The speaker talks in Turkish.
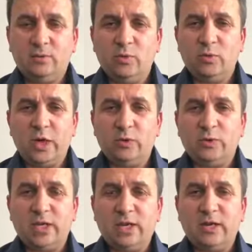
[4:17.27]
üye
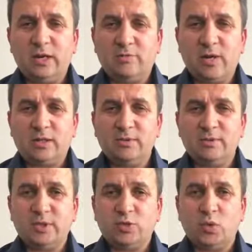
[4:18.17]
ülkelerine
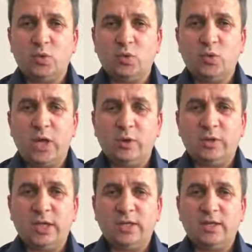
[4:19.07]
baktığımızda çoğu üye
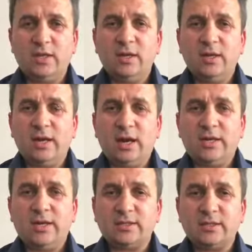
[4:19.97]
ülkenin
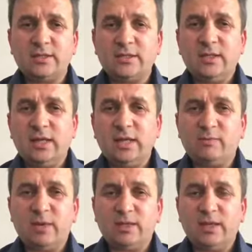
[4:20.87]
anayasasının
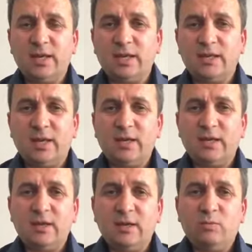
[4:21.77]
ilk
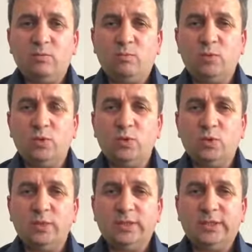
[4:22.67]
maddelerinde
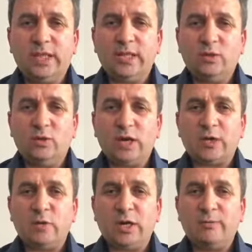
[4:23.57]
bunu delil
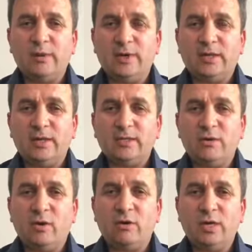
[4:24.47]
olarak
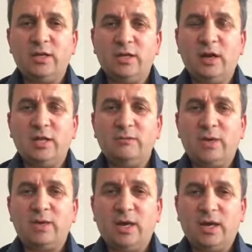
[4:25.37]
görebilmekteyiz. Örneğin
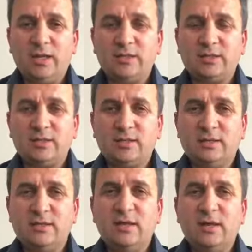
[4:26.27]
Almanya
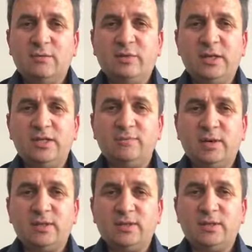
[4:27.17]
Anayasası'nın birinci
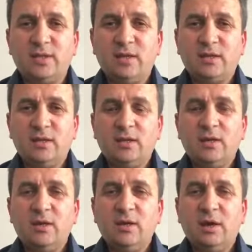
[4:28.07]
maddesi der
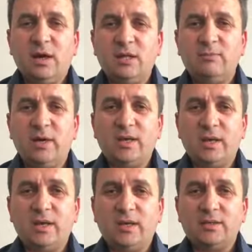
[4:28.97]
ki
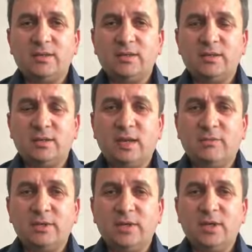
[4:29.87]
Almanya Anayasası'nın
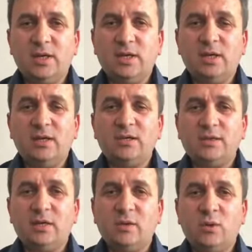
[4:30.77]
amacı
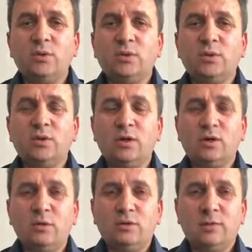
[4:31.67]
insan
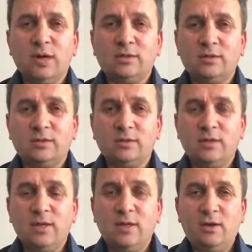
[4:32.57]
onurunu korumaktır.
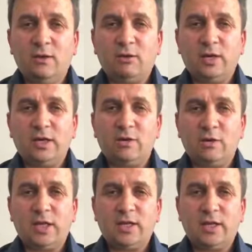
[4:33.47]
Örneğin
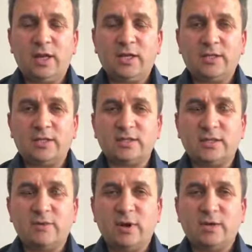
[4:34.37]
Hollanda
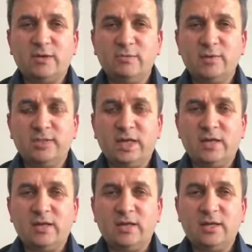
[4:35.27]
Anayasası'na
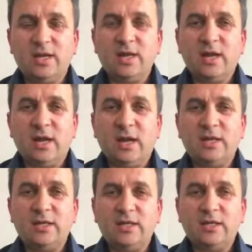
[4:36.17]
baktığımızda
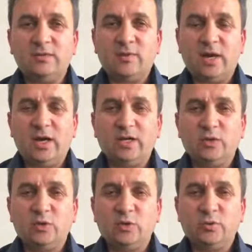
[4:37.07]
aynı iş ve
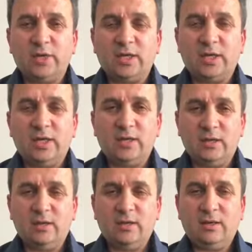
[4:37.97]
aynı
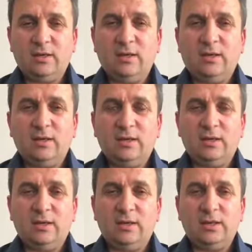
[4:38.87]
durumdaki
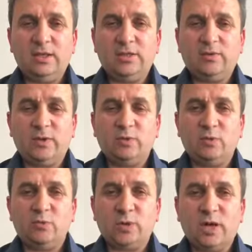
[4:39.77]
e, iş ve
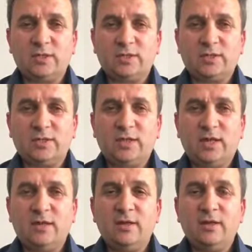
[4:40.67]
durum
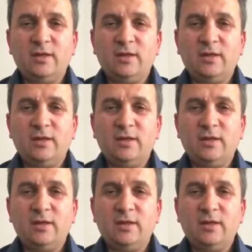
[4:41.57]
karşısında